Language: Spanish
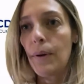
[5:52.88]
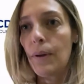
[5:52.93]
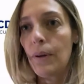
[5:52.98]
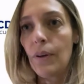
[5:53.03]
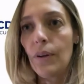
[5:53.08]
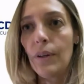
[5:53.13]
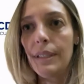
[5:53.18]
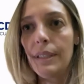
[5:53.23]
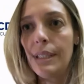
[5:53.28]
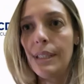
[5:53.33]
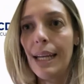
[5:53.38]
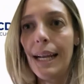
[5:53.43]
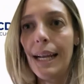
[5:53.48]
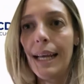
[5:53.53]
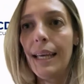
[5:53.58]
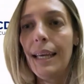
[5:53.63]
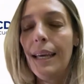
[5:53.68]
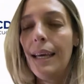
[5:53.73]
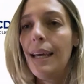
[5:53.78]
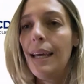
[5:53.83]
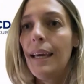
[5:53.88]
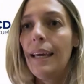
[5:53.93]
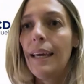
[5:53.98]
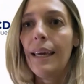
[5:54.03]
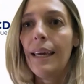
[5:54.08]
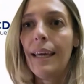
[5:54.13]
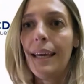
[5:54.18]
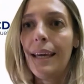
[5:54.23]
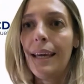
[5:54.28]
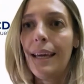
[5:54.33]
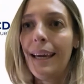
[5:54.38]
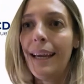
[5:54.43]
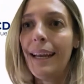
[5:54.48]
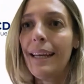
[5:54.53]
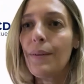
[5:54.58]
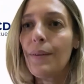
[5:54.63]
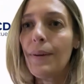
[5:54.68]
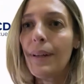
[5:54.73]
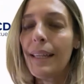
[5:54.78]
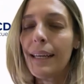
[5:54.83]
¿no? En Chile eh, el
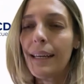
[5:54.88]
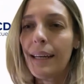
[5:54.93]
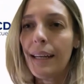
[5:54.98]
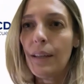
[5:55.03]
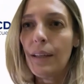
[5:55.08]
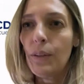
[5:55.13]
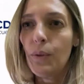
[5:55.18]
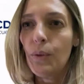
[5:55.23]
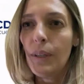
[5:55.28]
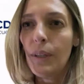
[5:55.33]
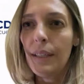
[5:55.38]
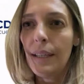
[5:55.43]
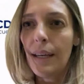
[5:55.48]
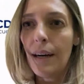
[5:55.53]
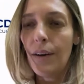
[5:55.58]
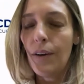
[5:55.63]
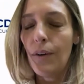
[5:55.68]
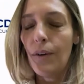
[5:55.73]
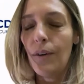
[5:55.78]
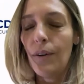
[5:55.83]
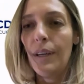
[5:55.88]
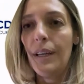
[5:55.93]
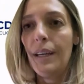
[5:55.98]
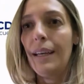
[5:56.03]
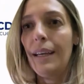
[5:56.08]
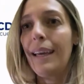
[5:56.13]
nivel de crédito interno eh,